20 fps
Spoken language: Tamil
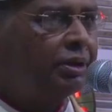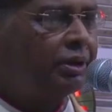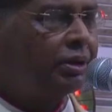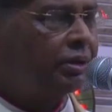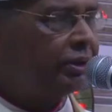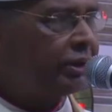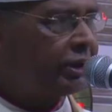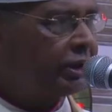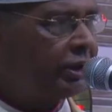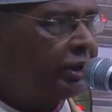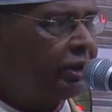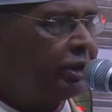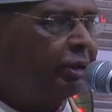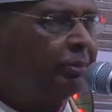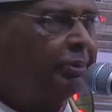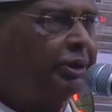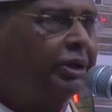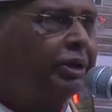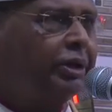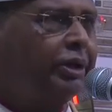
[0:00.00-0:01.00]
இத்தகைய
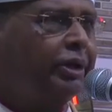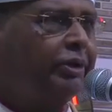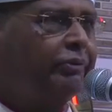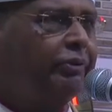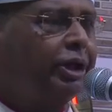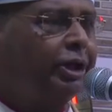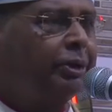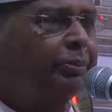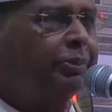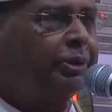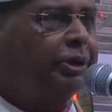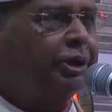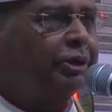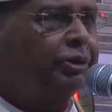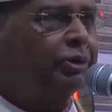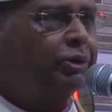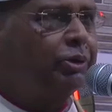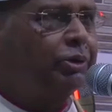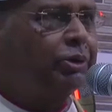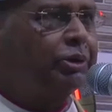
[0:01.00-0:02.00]
அருமையான வாய்ப்பினை
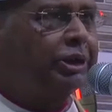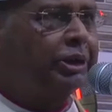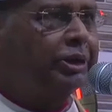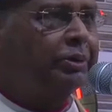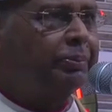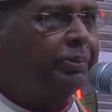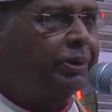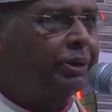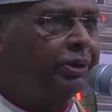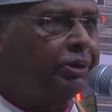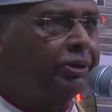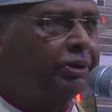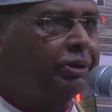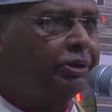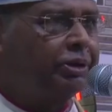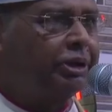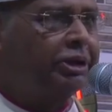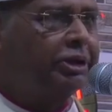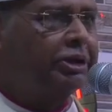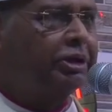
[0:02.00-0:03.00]
கொடுத்த பங்கு
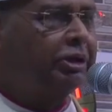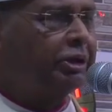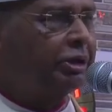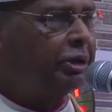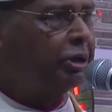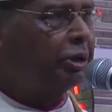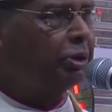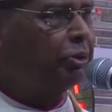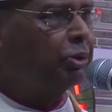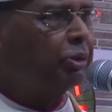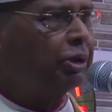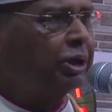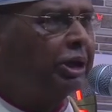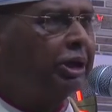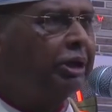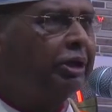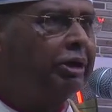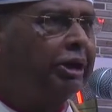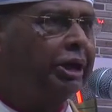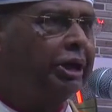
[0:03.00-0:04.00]
தந்தைக்கு நன்றி
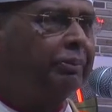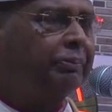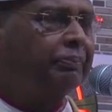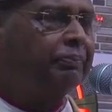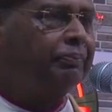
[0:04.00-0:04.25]
கூறுகின்றேன்